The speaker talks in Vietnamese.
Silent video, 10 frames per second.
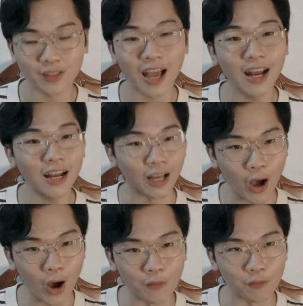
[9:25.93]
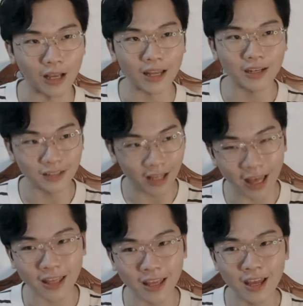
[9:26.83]
khá là ngon, và cái thứ
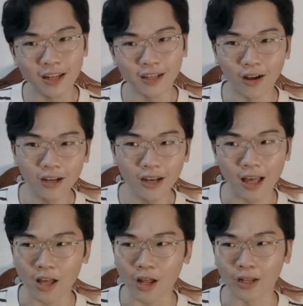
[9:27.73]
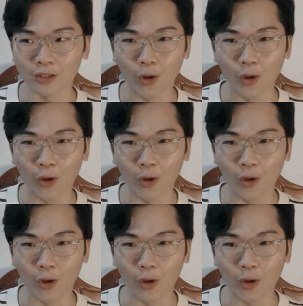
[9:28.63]
hai đó là